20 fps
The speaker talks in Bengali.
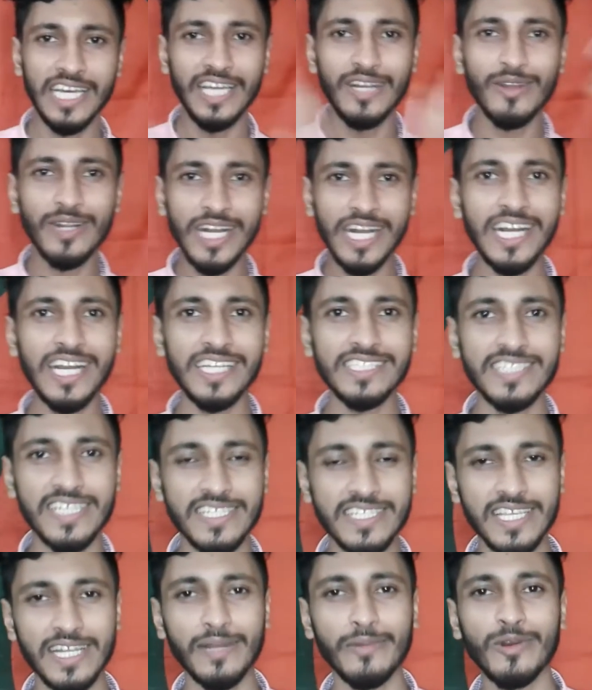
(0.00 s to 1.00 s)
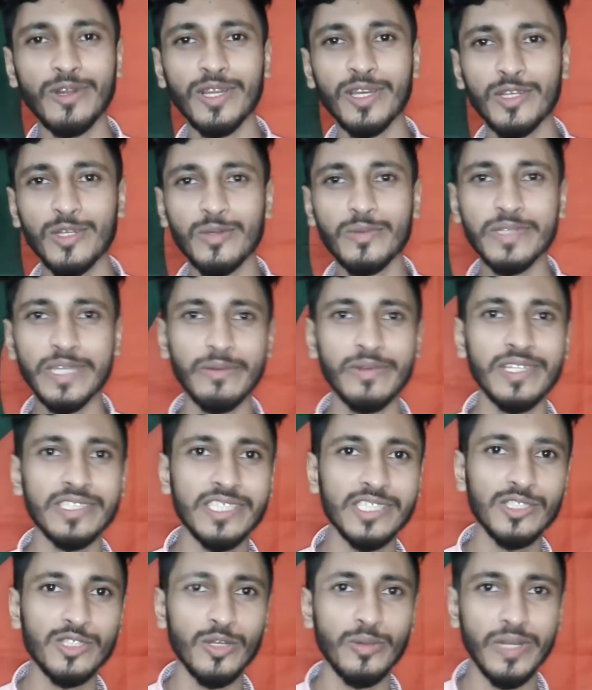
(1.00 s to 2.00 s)
হ্যালো গাইজ আসসালামু আলাইকুম কেমন
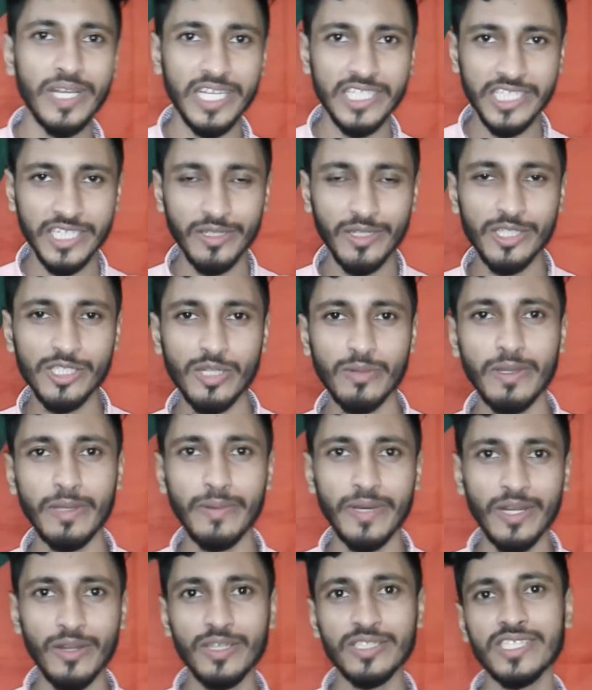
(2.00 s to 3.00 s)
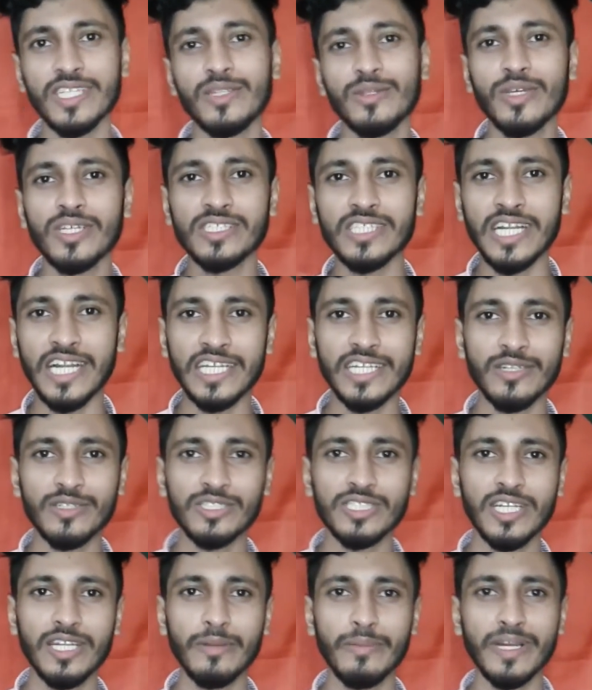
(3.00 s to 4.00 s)
আছেন সবাই আশা করি সবাই ভালো আছেন দুই
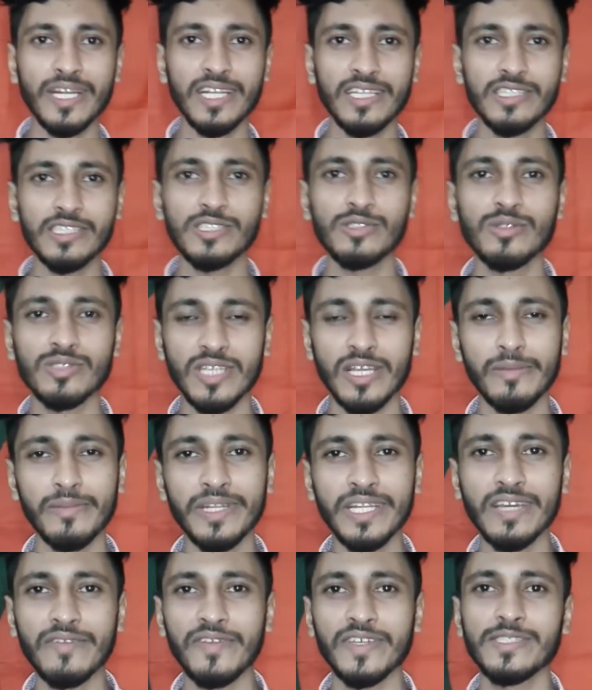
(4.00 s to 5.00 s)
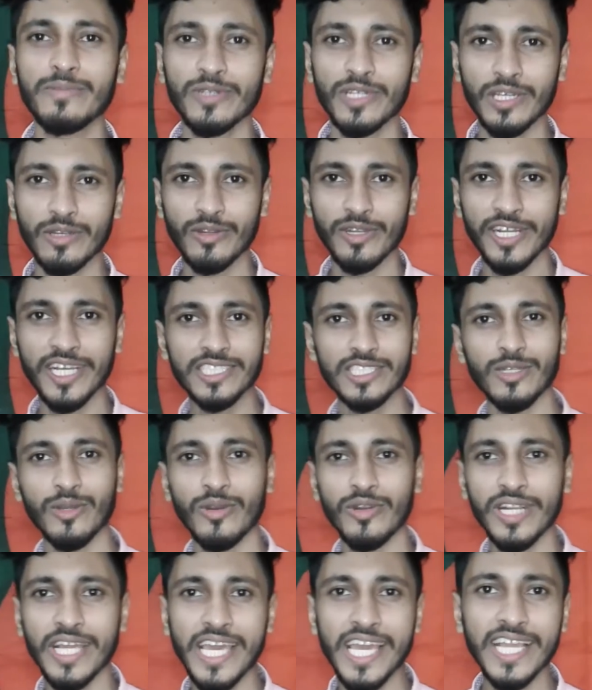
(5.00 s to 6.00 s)
সালে বাংলাদেশ সোশ্যাল মিডিয়া ফেসবুকে ঘটে গেছে
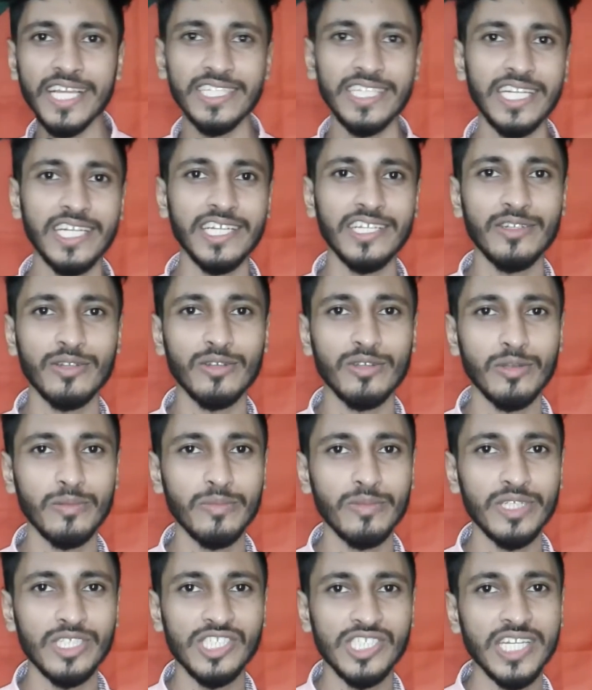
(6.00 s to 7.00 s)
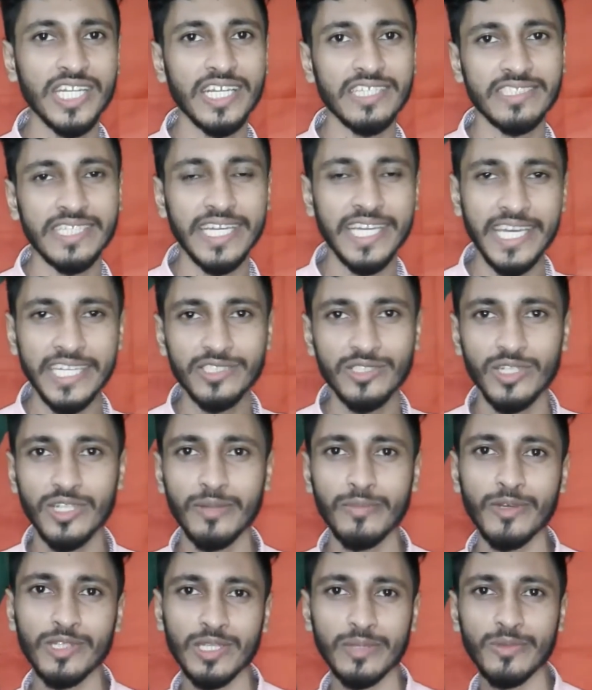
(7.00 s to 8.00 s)
অনেক নানান রকম স্ট্যাটাস এক
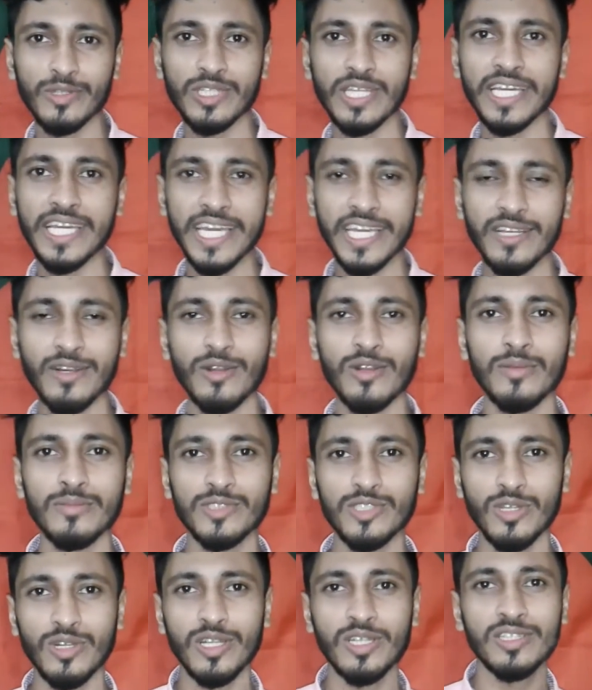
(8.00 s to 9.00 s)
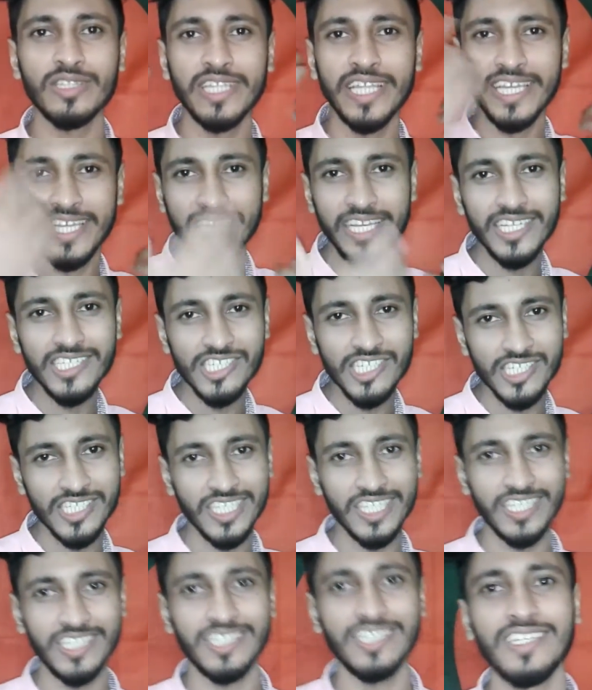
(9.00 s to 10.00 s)
একজনের মতামত এক এক রকম চলন দেখে
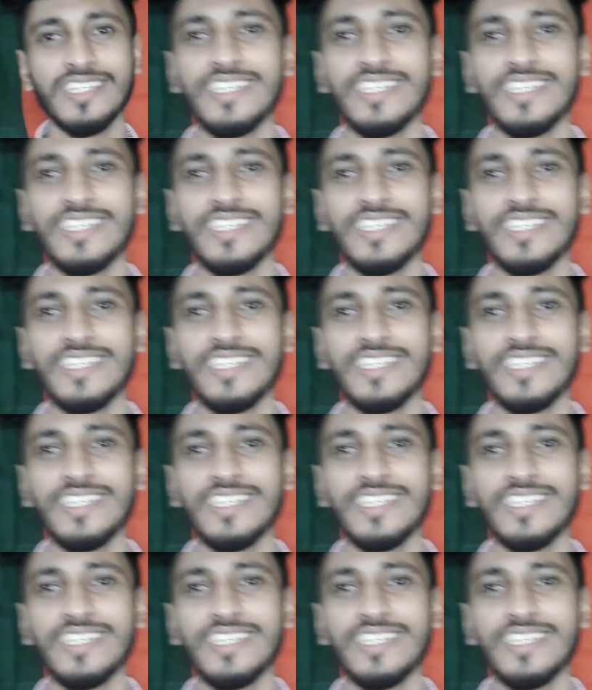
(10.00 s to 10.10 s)
আসি